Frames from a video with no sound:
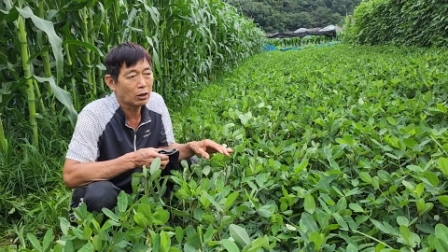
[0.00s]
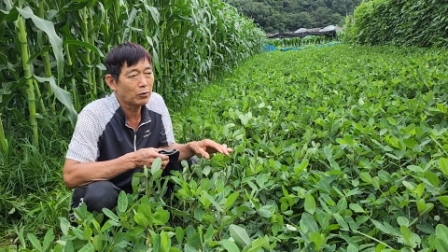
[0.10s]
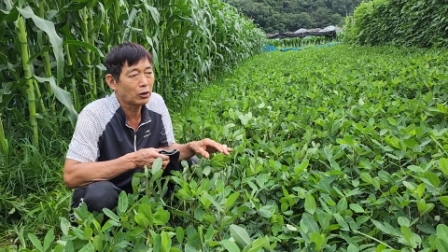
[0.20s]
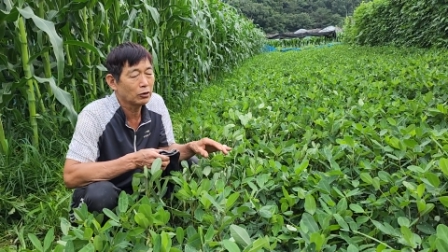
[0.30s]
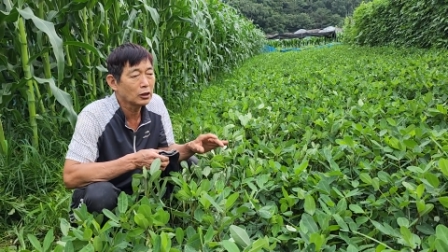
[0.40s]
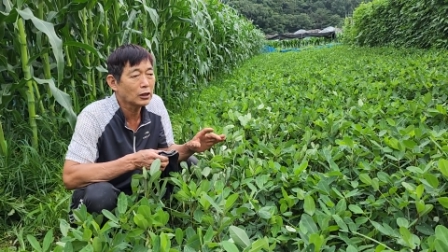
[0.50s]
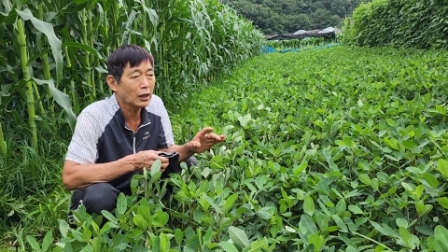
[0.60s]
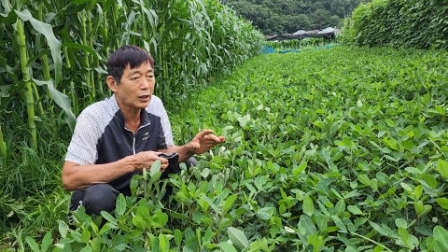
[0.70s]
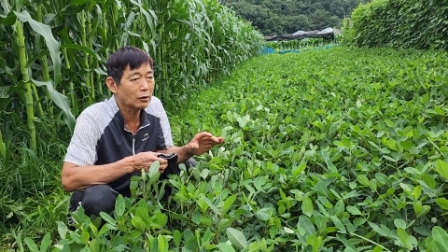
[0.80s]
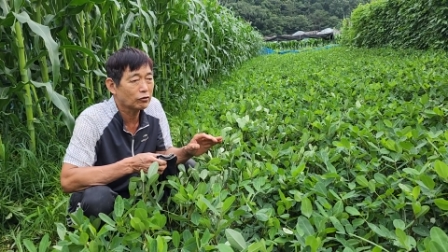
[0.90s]
너무
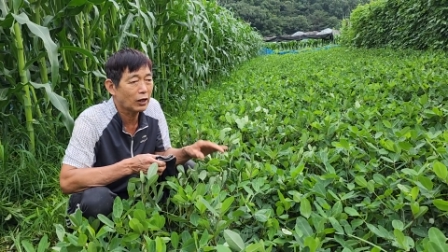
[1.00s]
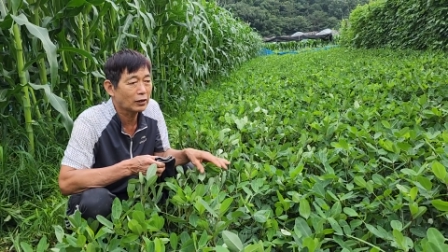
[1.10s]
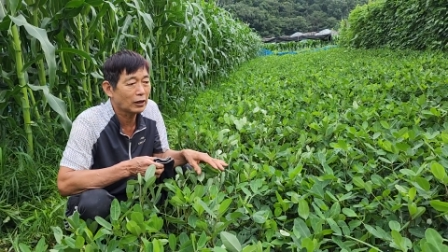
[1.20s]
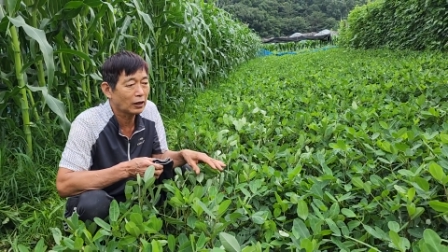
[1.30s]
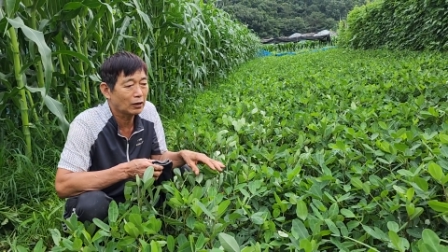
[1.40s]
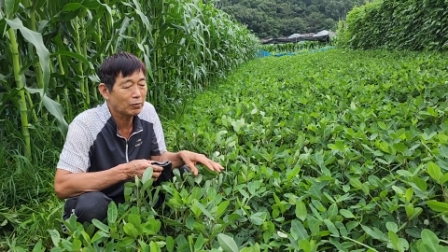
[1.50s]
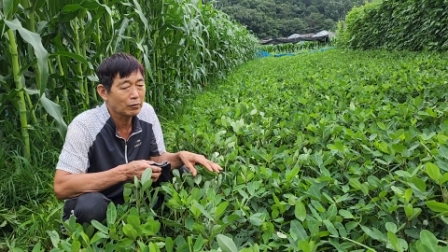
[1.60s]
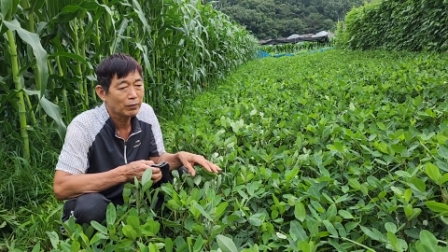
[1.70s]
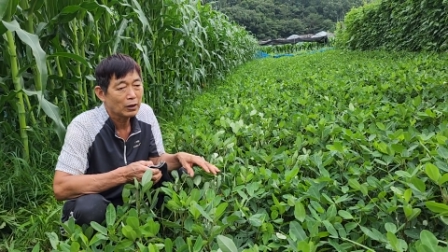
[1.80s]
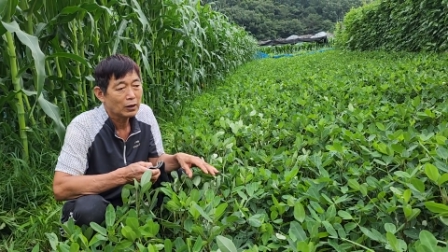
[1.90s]
늦게 수확을 하게
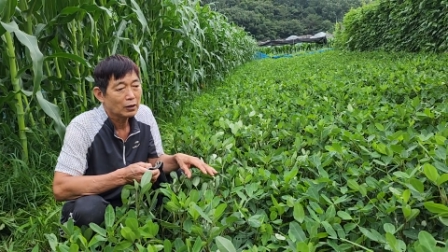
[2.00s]
되면